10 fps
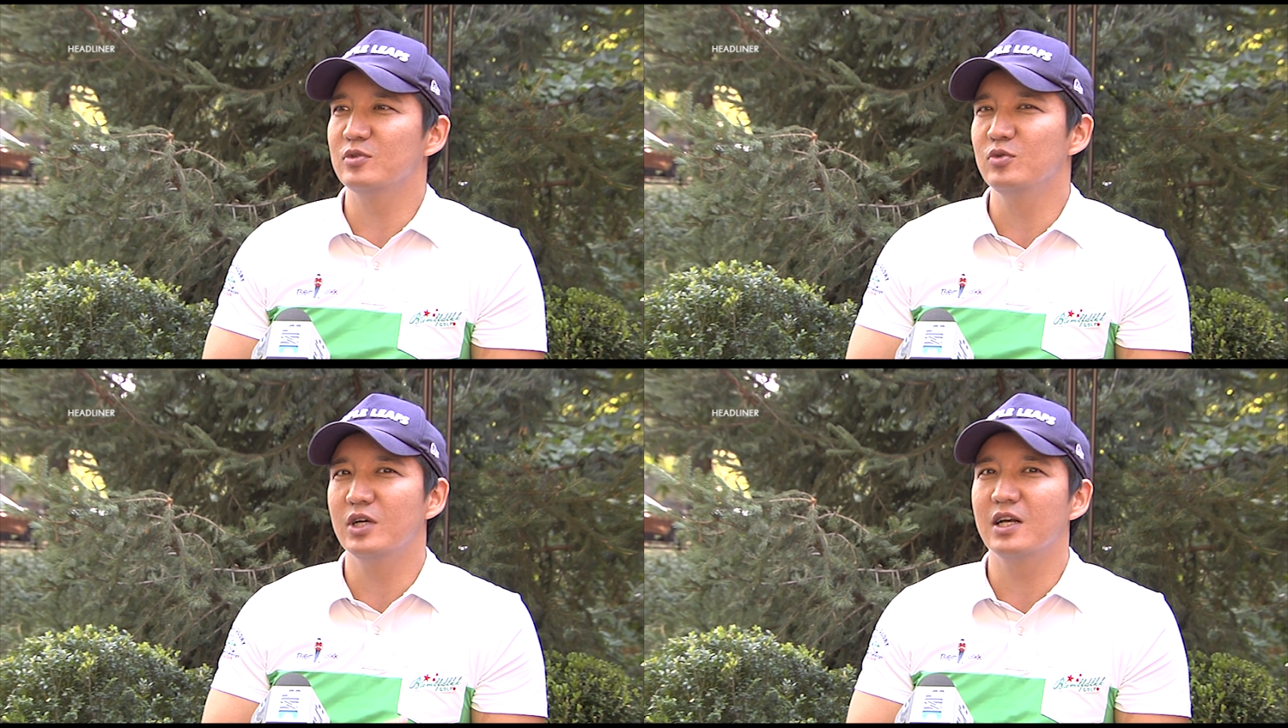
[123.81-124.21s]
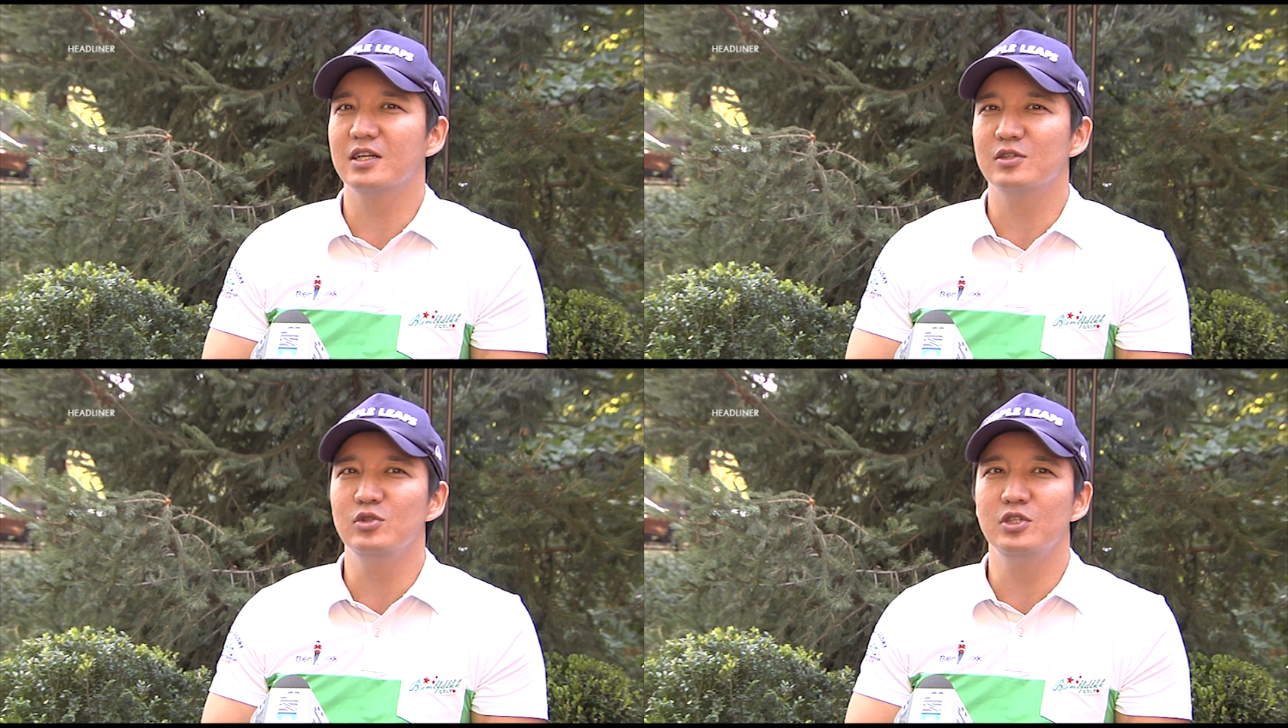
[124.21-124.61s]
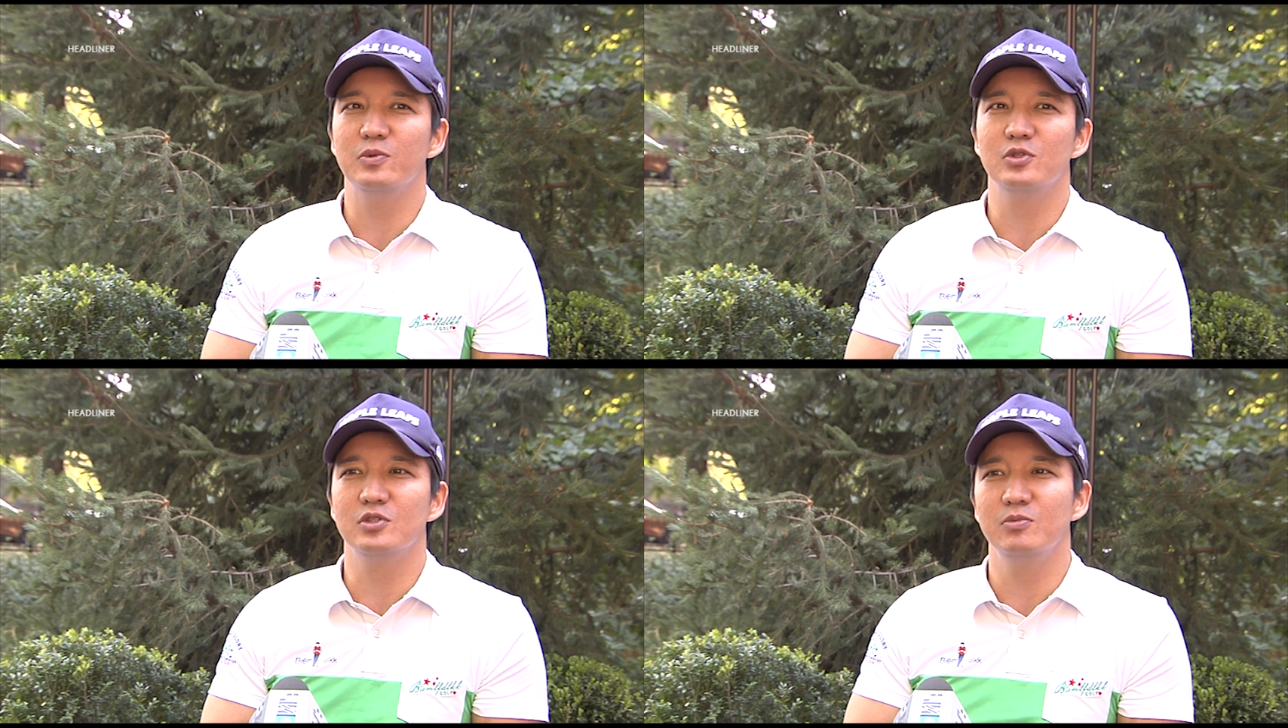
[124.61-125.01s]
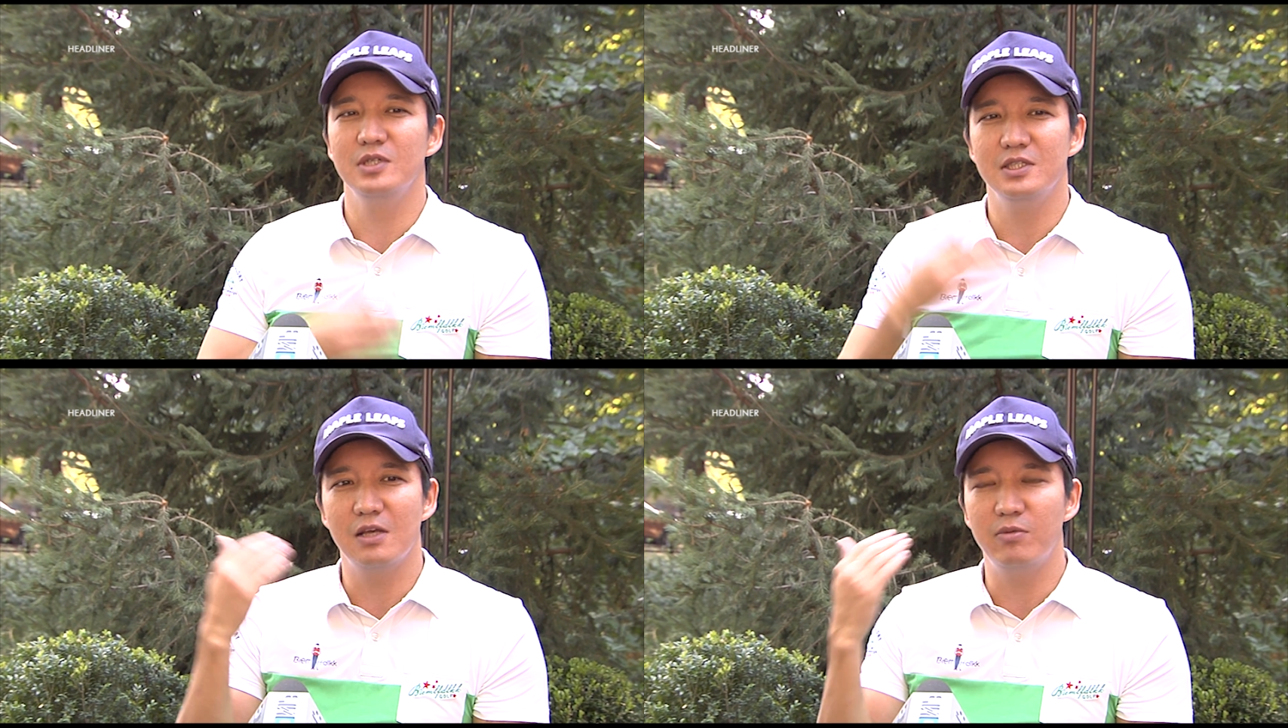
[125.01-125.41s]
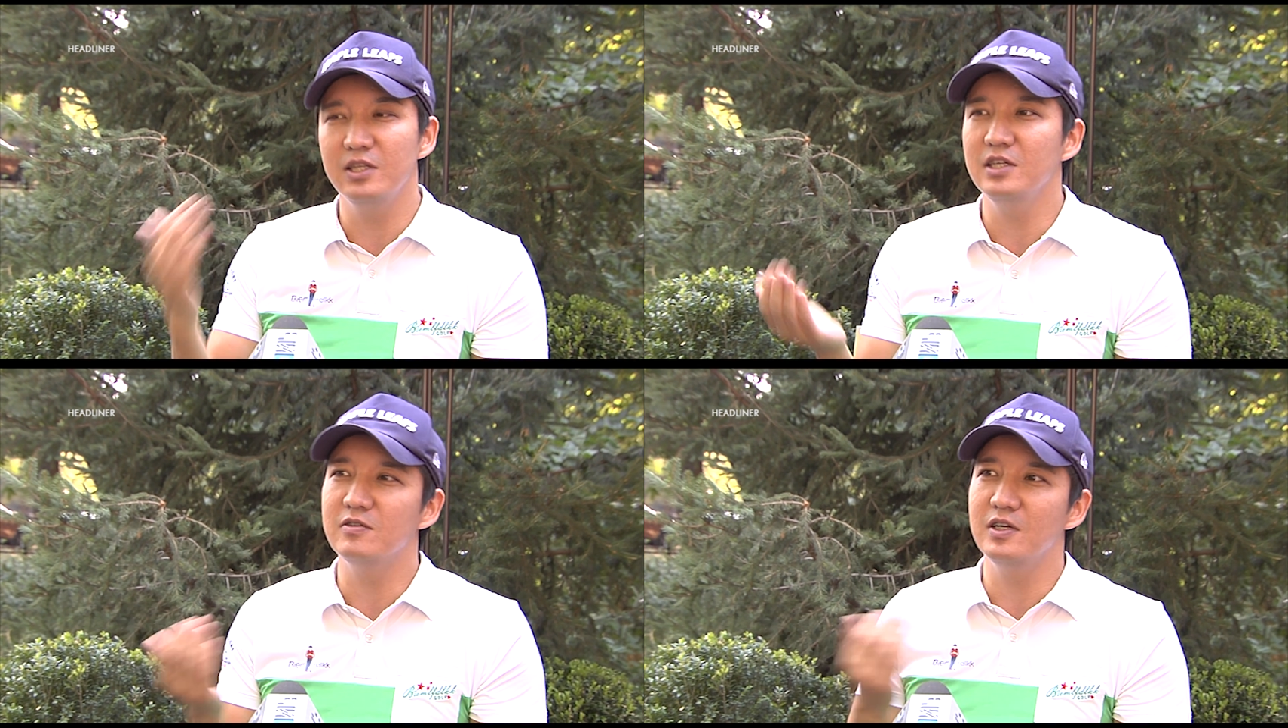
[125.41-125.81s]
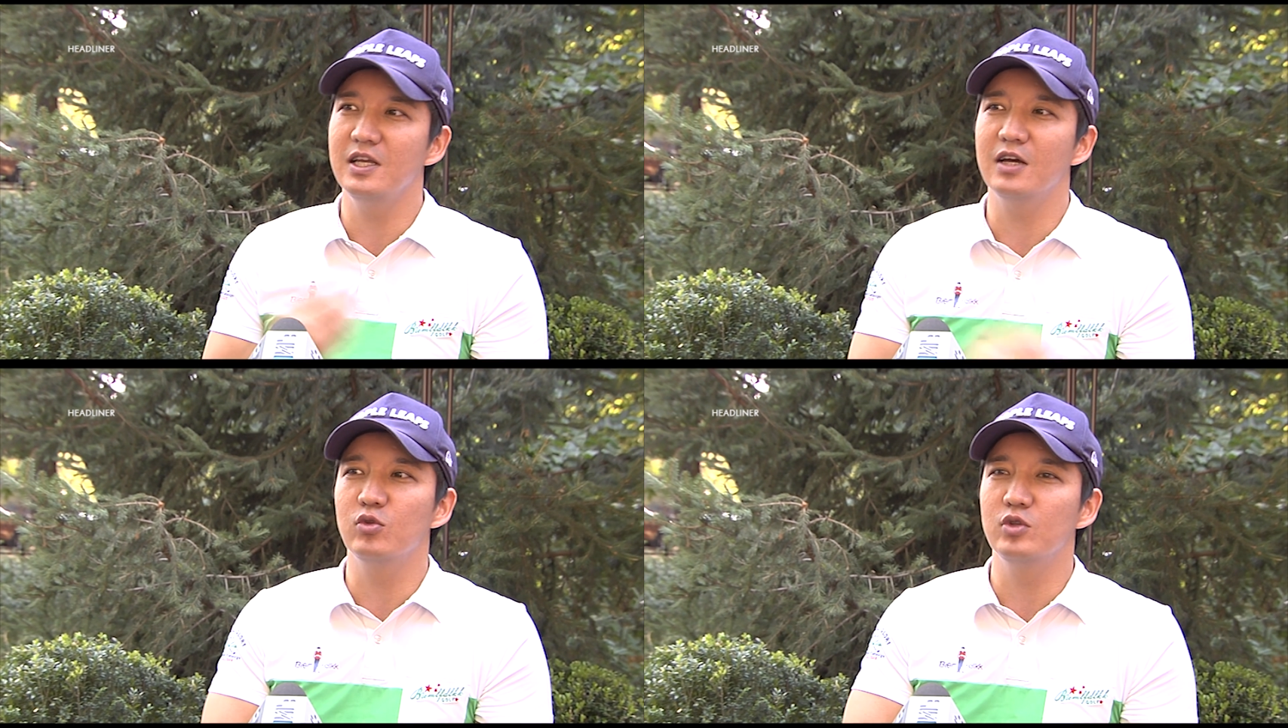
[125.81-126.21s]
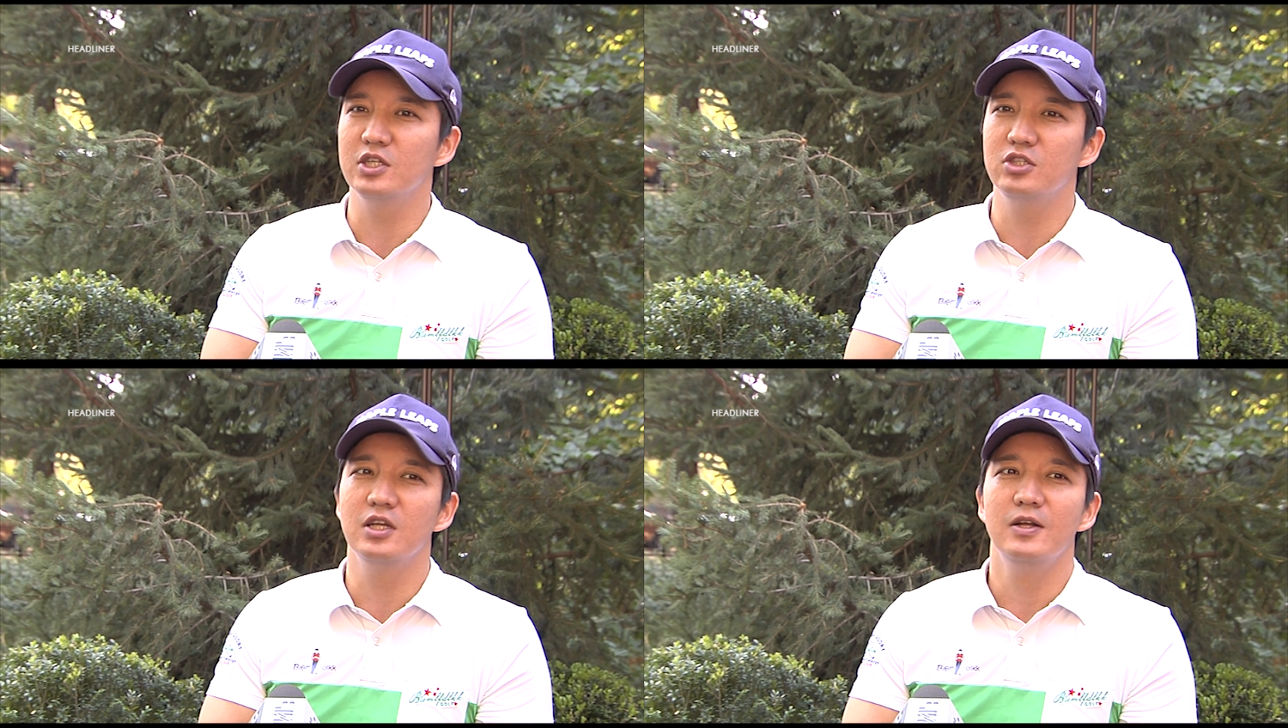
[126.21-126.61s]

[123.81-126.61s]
ну, как случай получился, мы забронировали яхту на